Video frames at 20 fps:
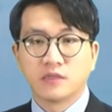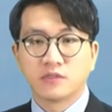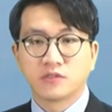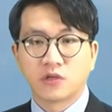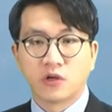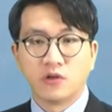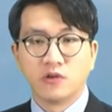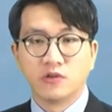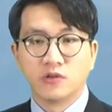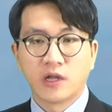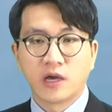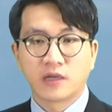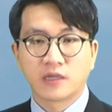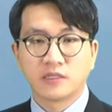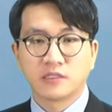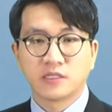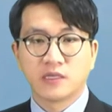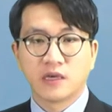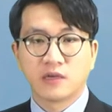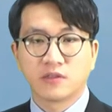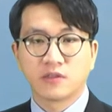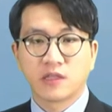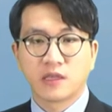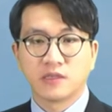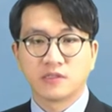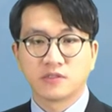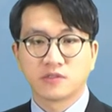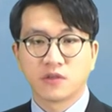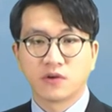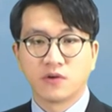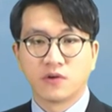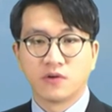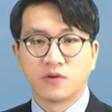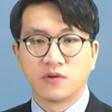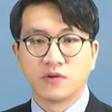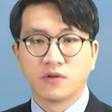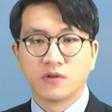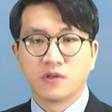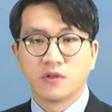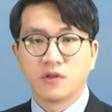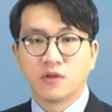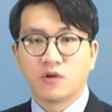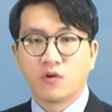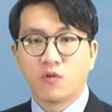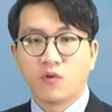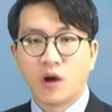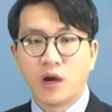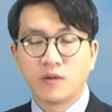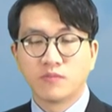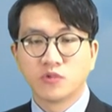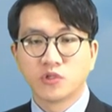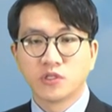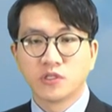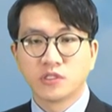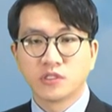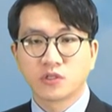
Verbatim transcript: 전류량이 제한돼 있어 화물을